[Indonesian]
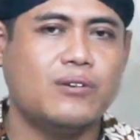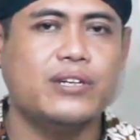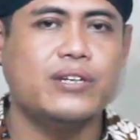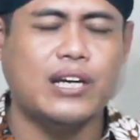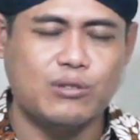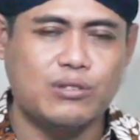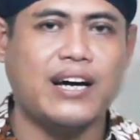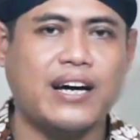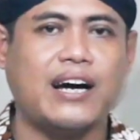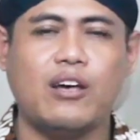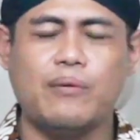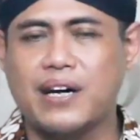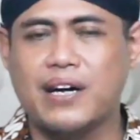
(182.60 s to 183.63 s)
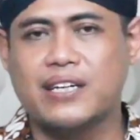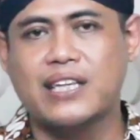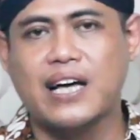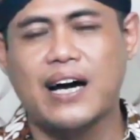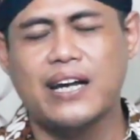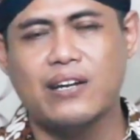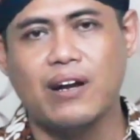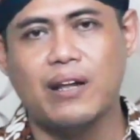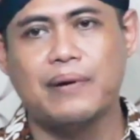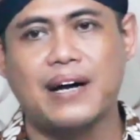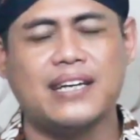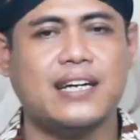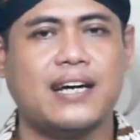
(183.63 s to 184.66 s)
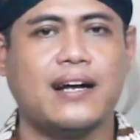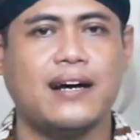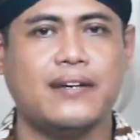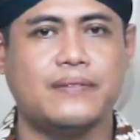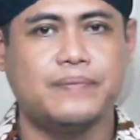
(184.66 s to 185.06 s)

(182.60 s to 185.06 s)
Oh ya sudah kalau memang ditangani oleh pengacara.